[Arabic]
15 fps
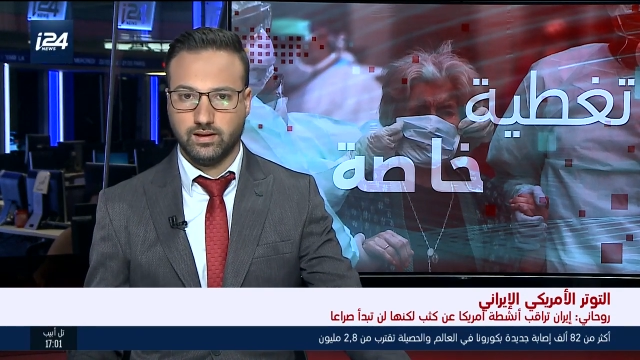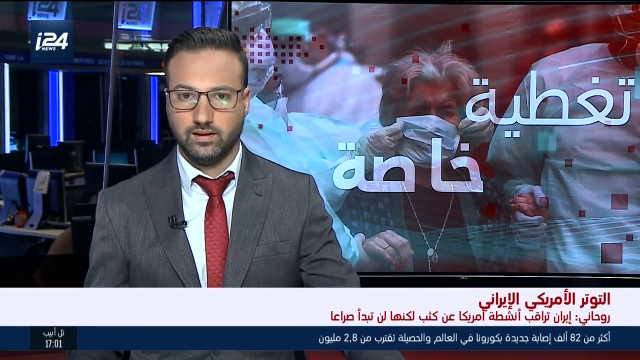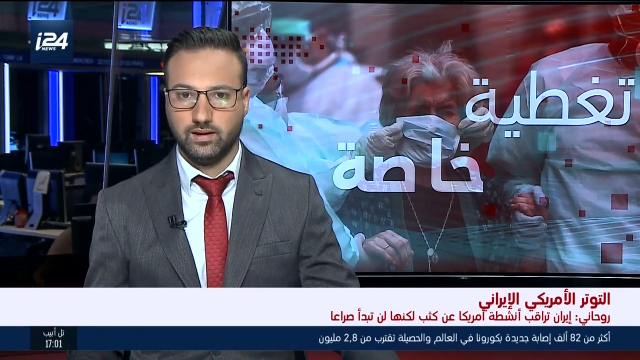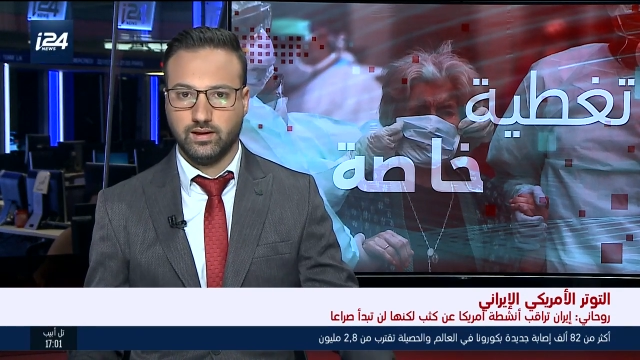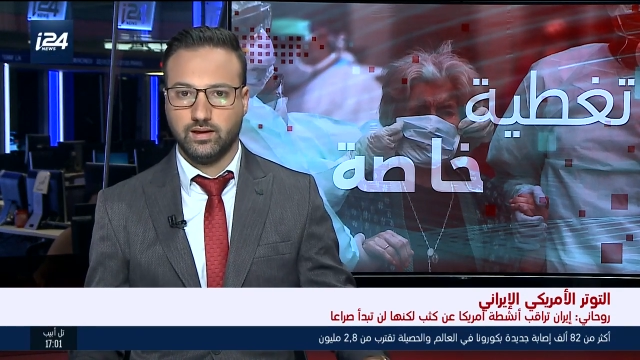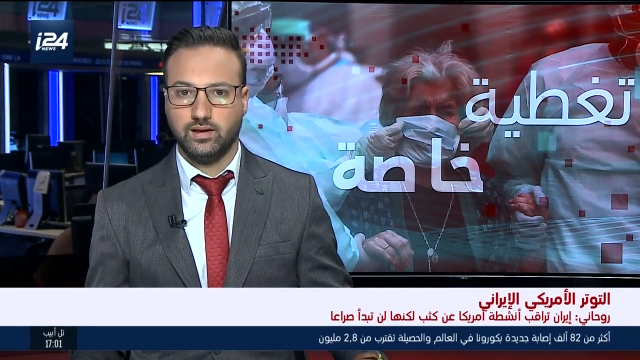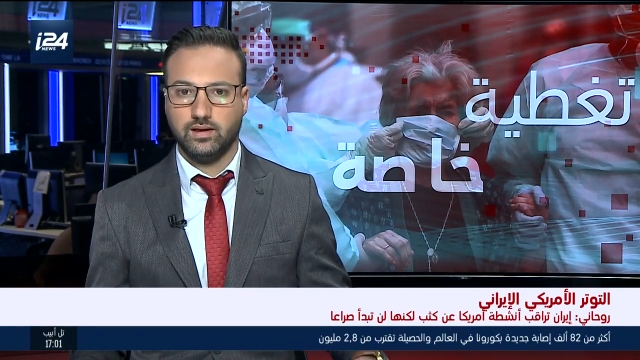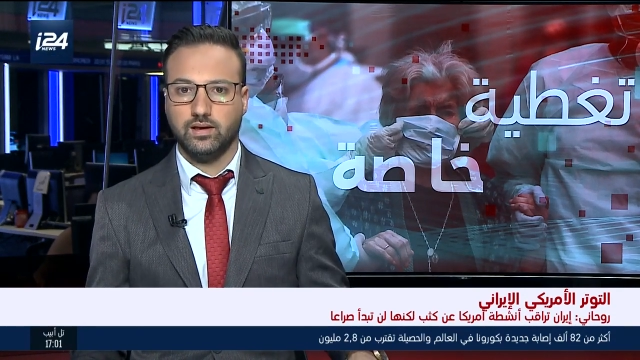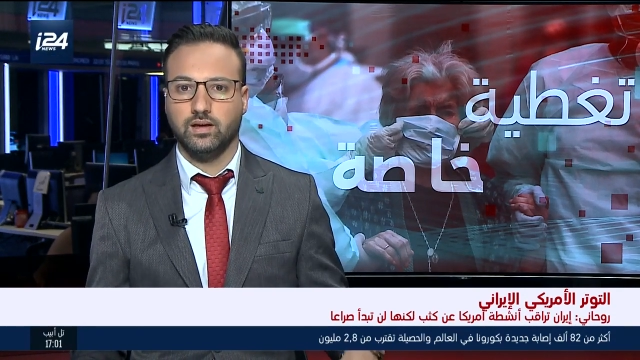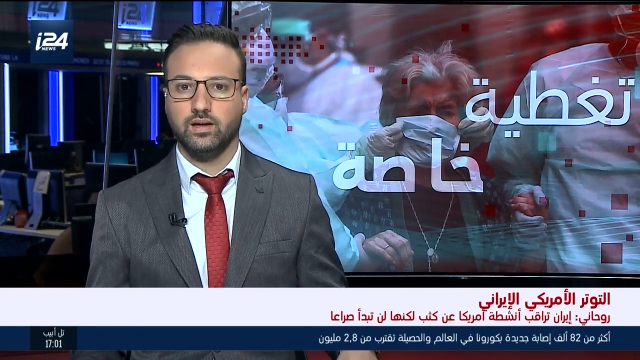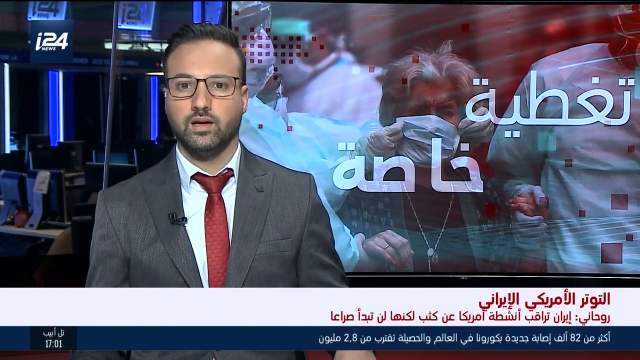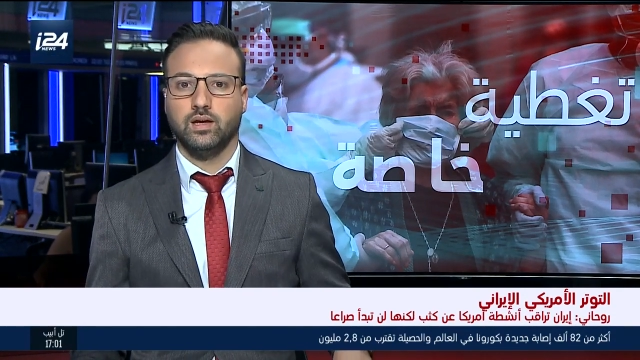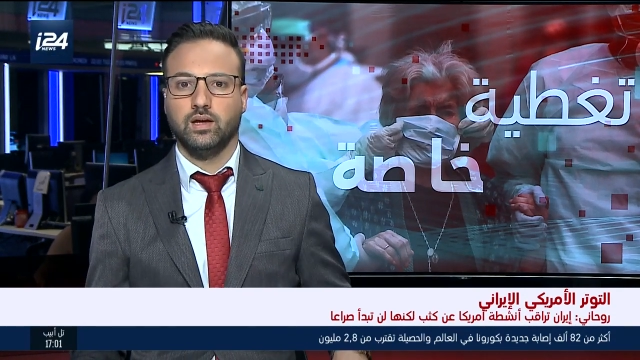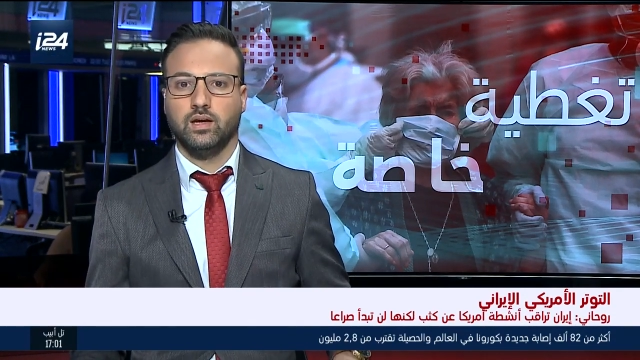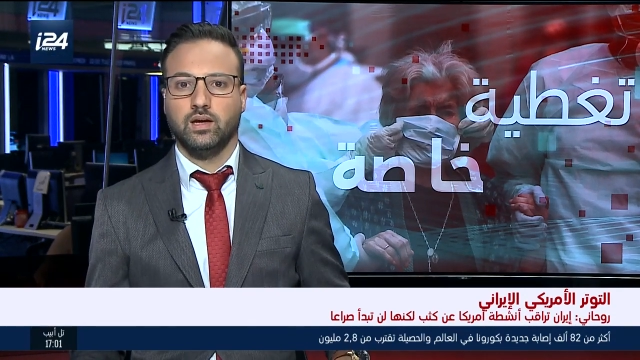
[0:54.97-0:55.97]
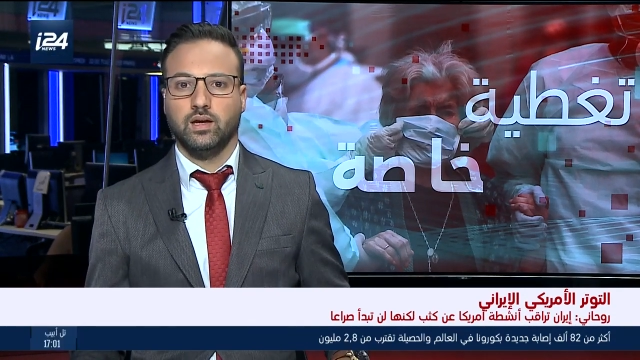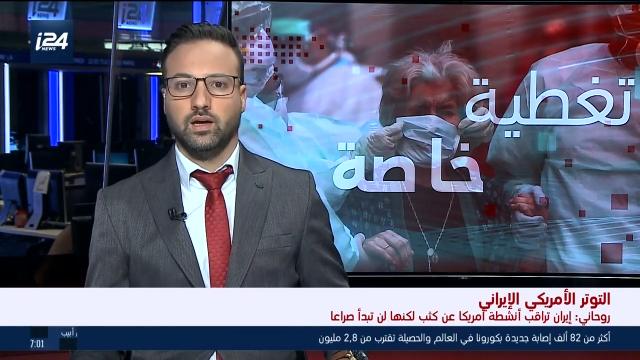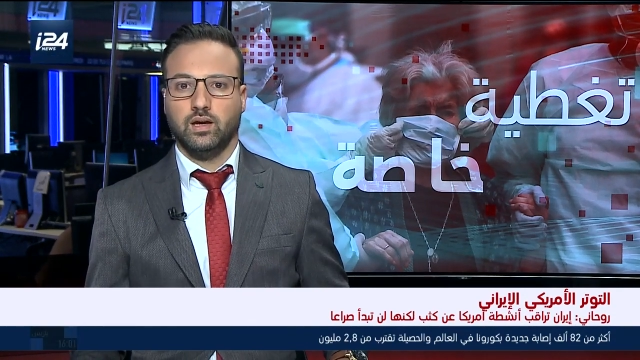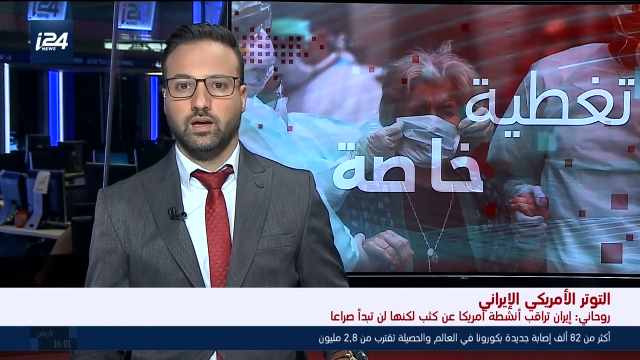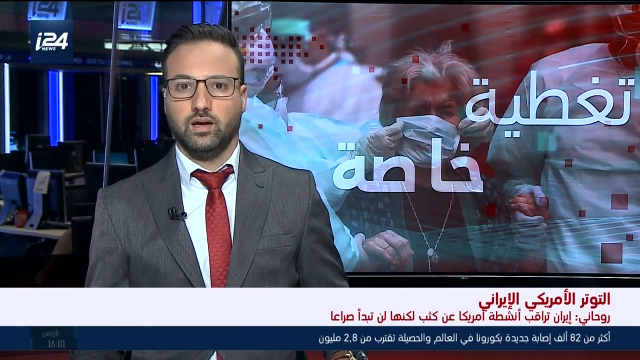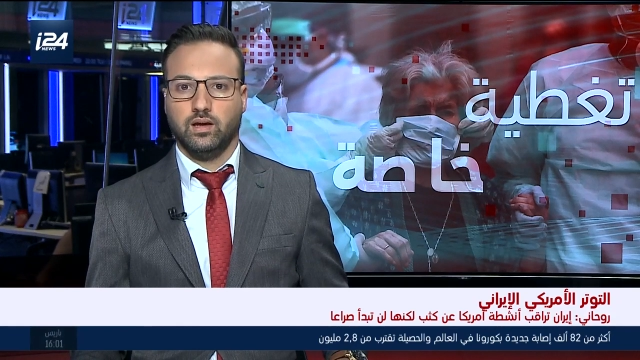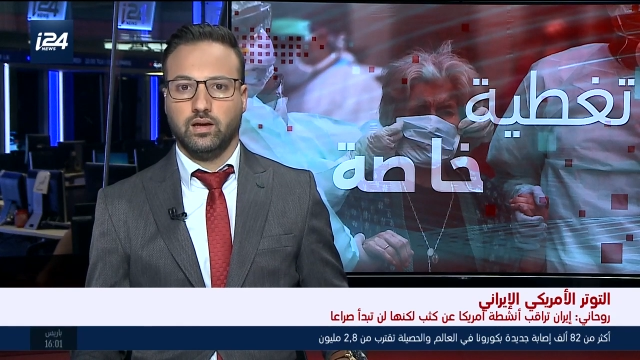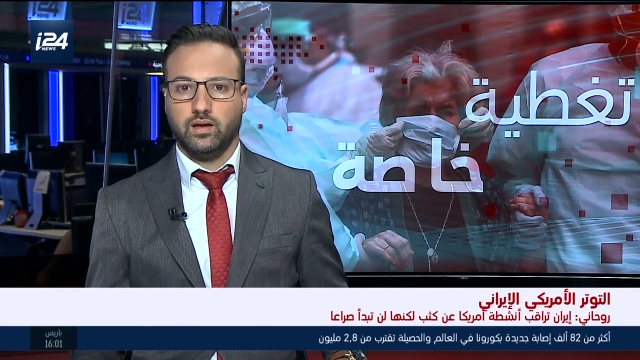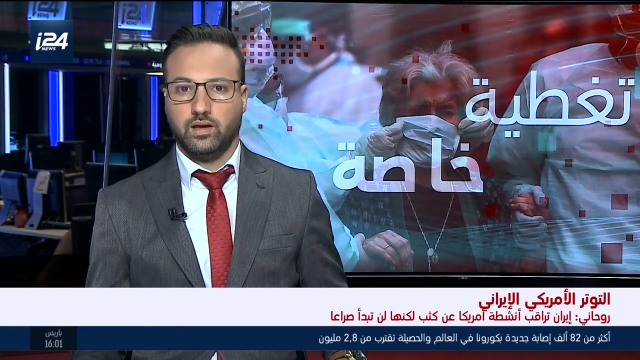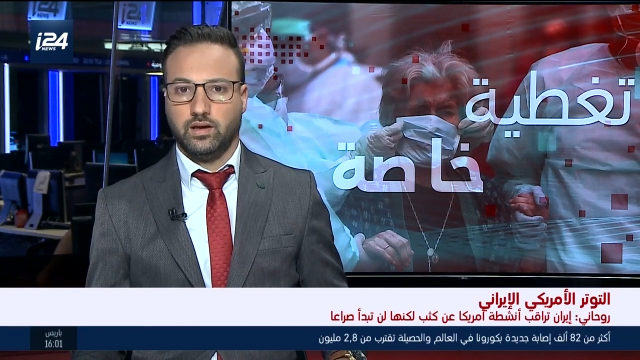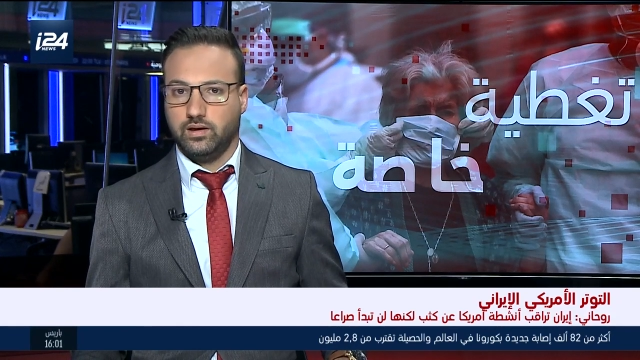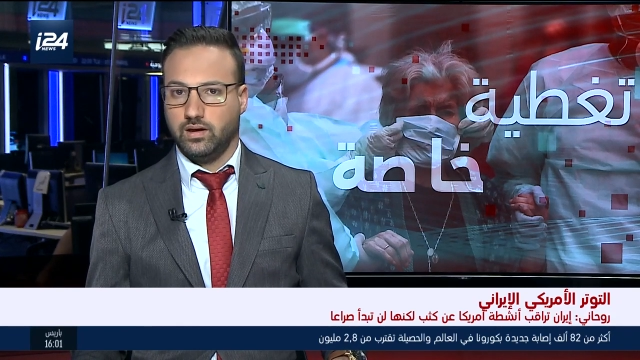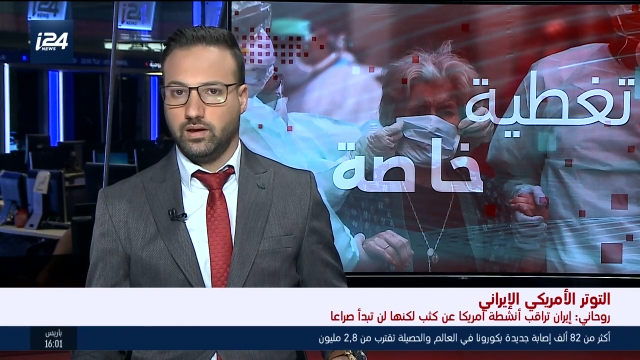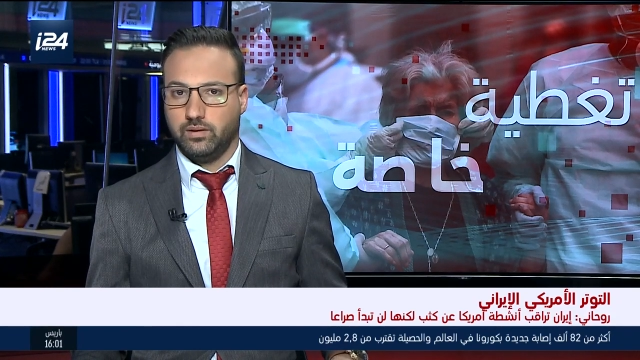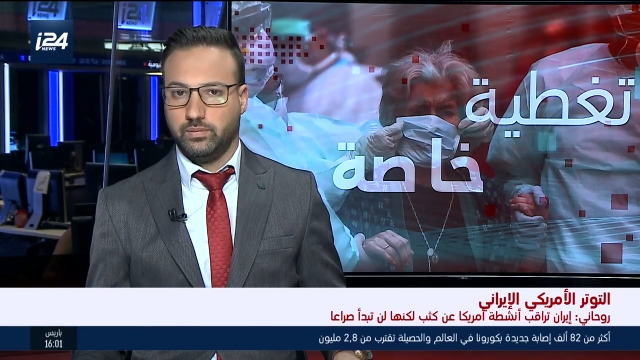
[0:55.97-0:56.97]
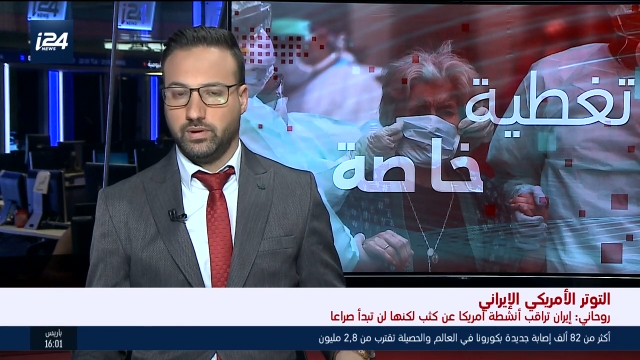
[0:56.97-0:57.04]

الثاني إن